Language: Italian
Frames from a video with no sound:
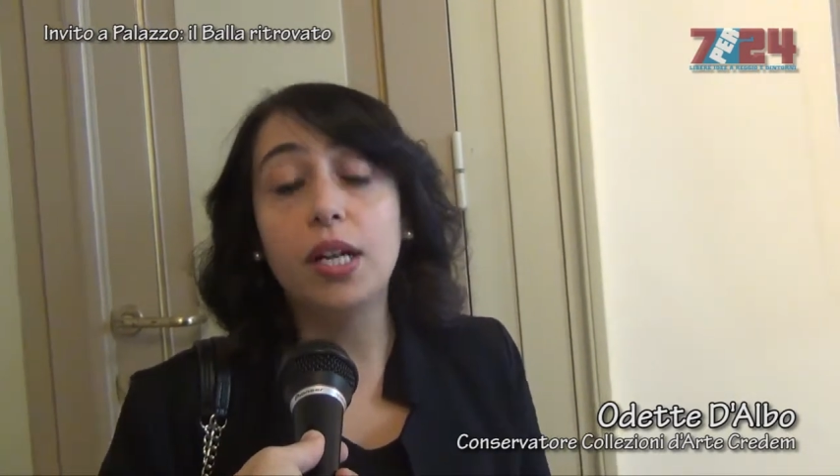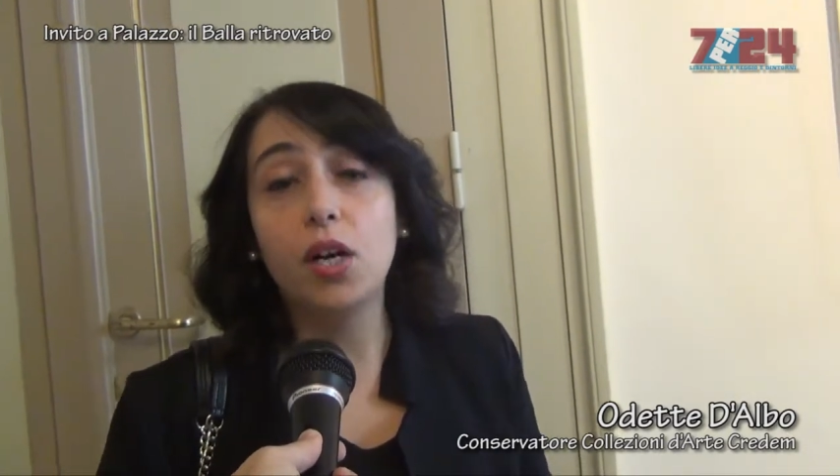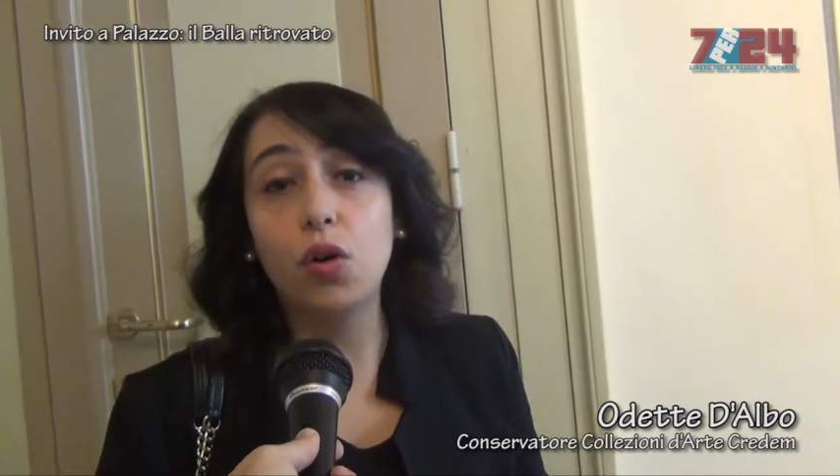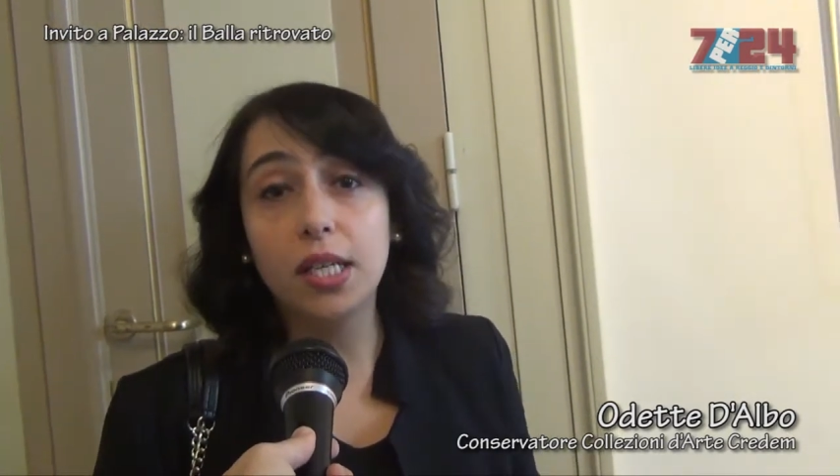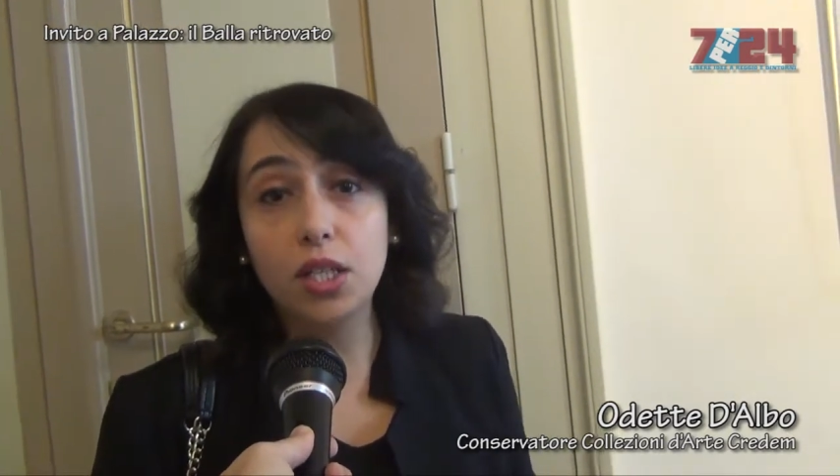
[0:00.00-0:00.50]
le
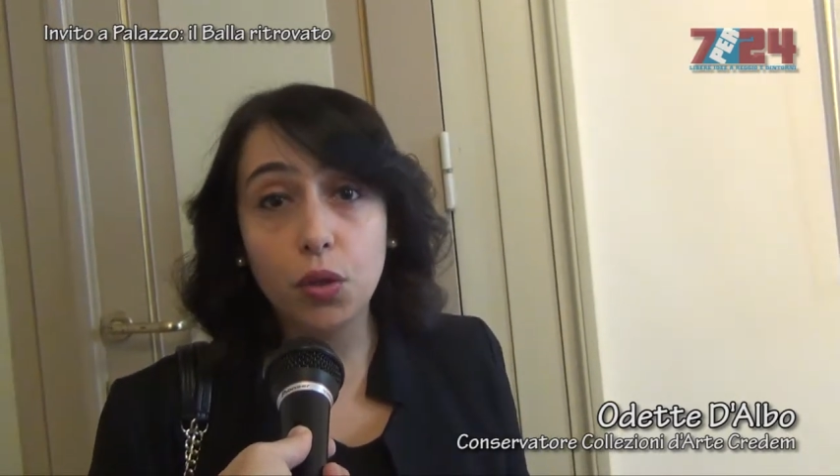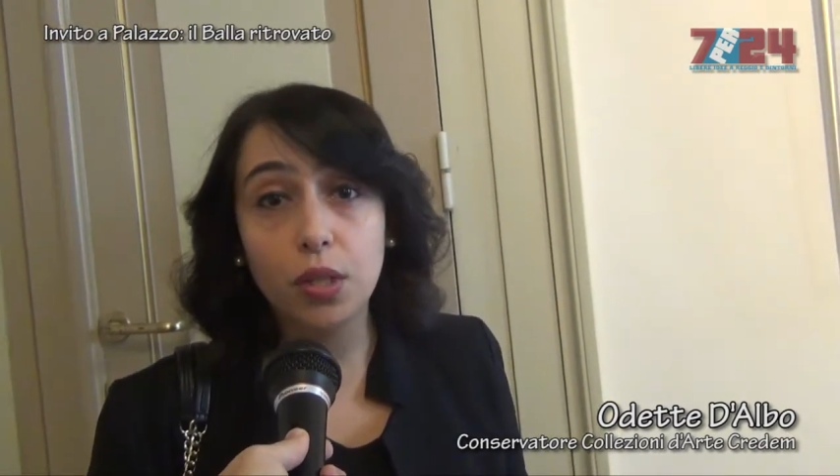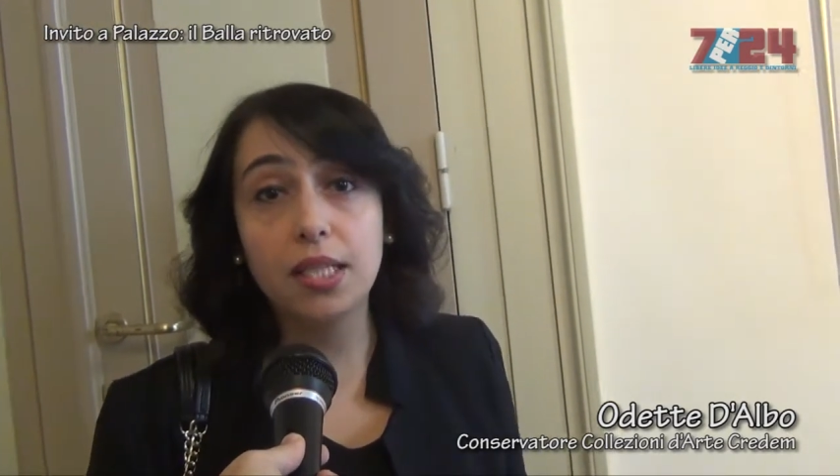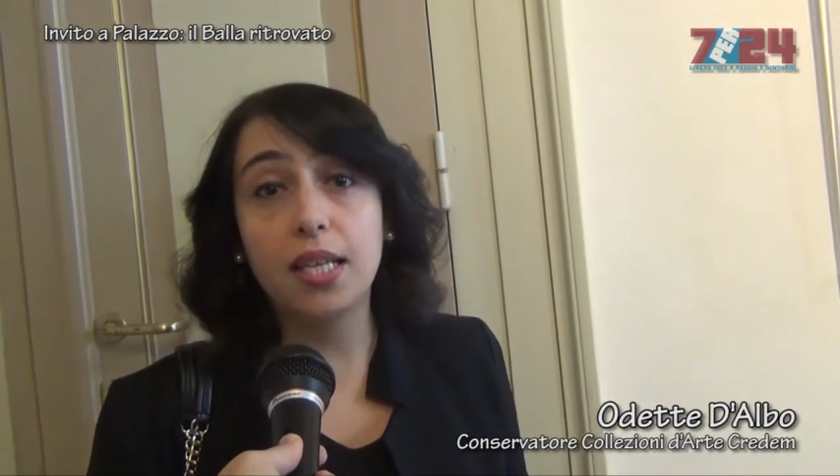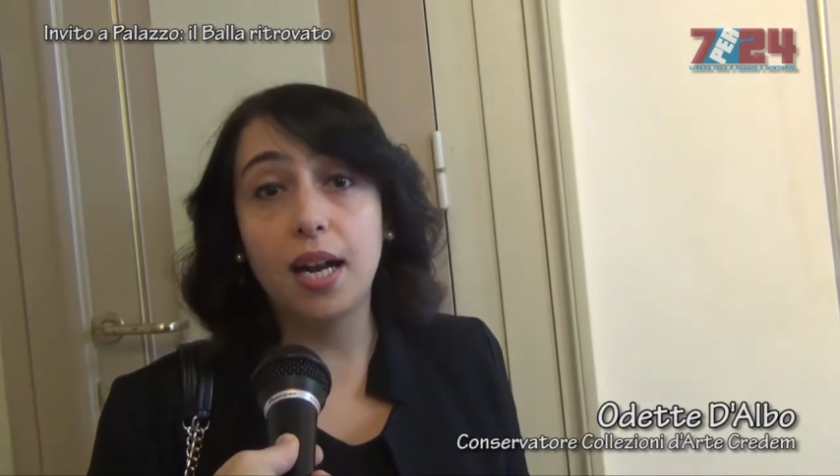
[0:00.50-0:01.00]

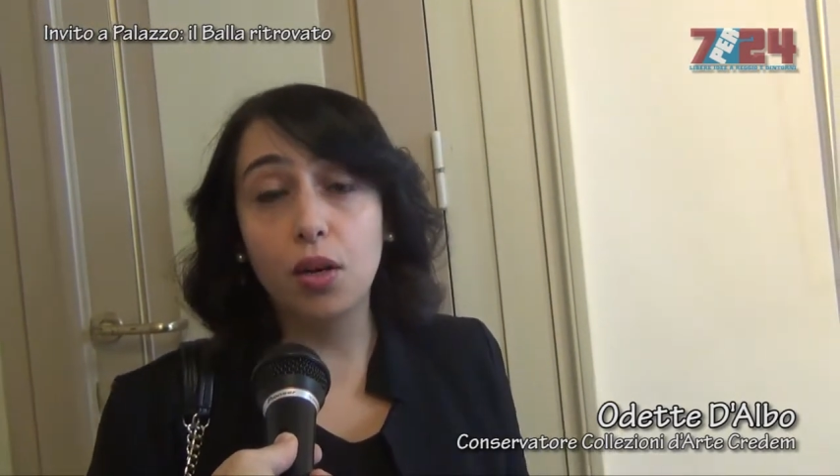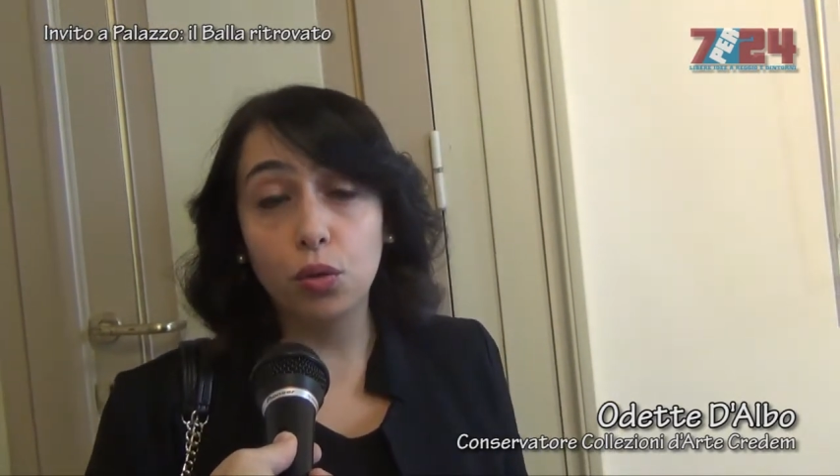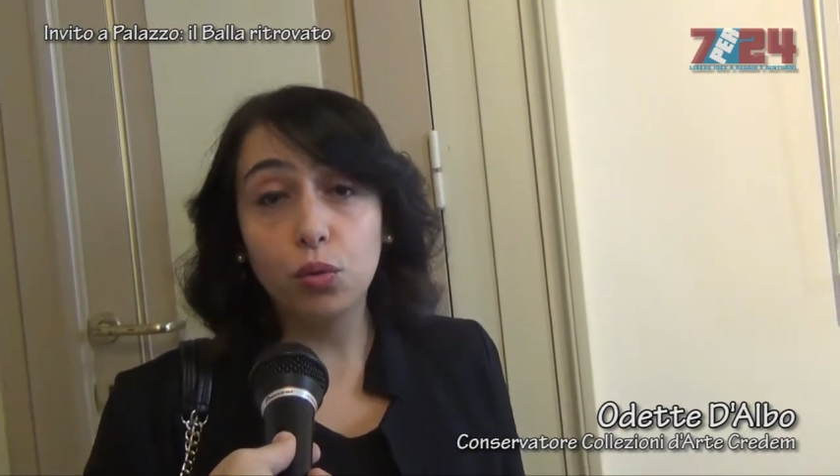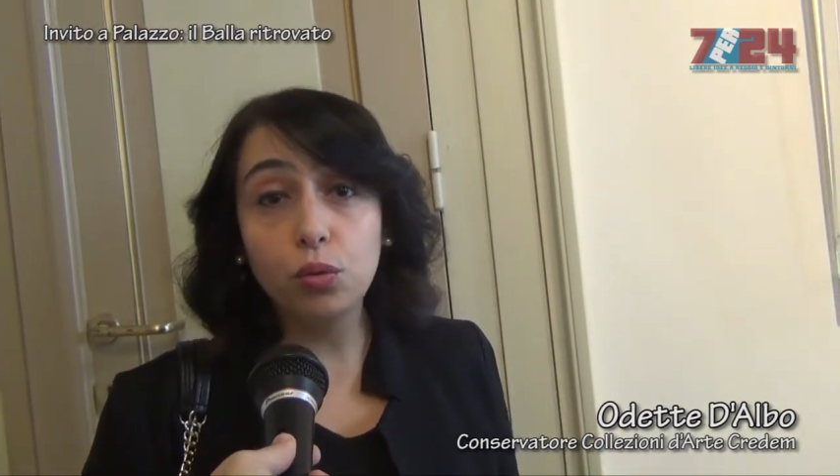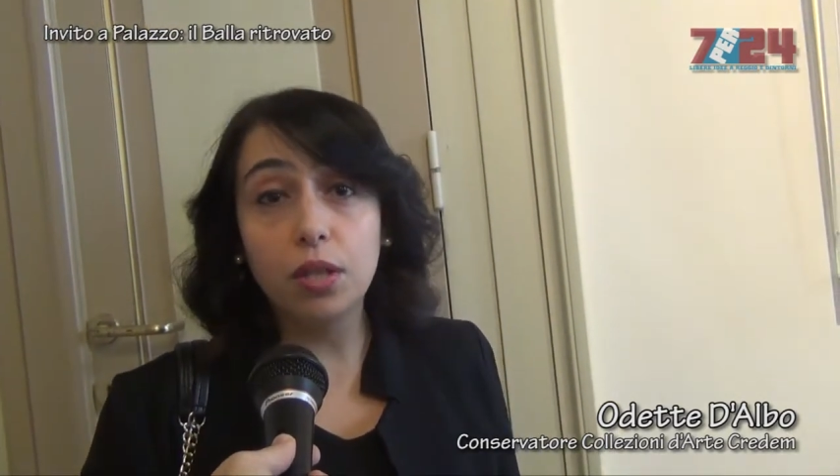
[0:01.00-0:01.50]
collezioni
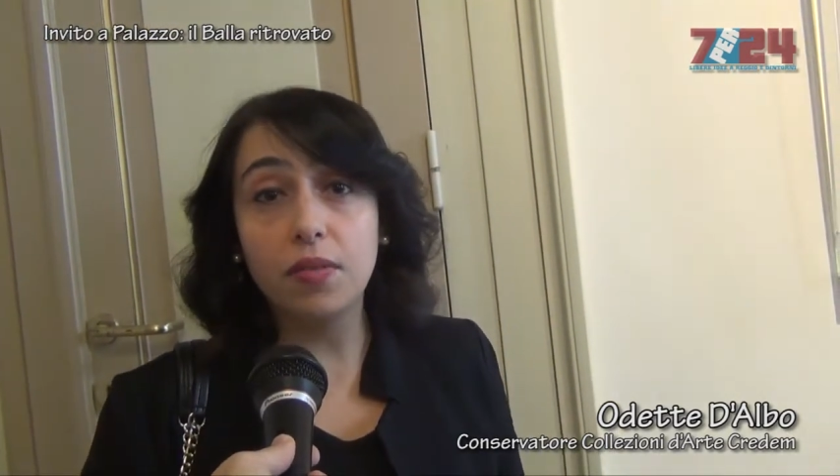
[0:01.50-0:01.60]
saranno tutte